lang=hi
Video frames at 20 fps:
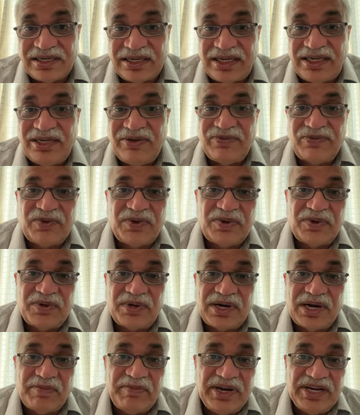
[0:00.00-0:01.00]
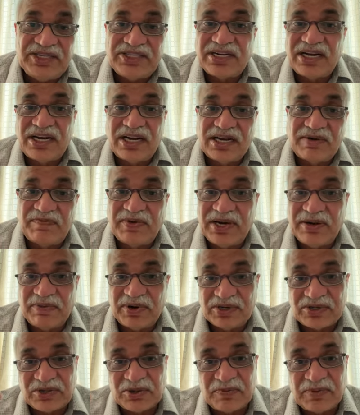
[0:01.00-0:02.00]
कि वो हमेशा अपने
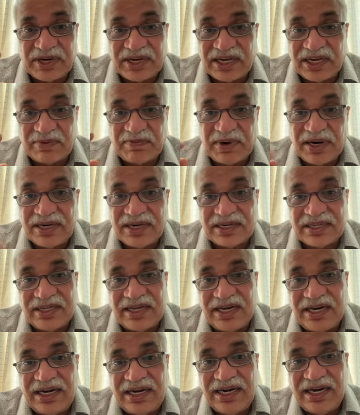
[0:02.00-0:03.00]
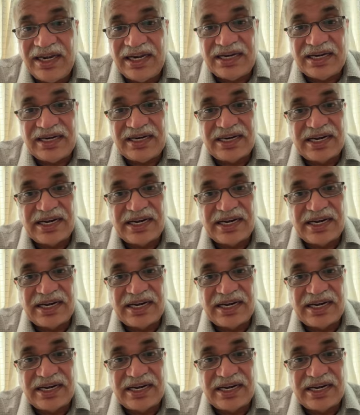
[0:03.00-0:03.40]
भक्तों पर कृपा करते हैं लेकिन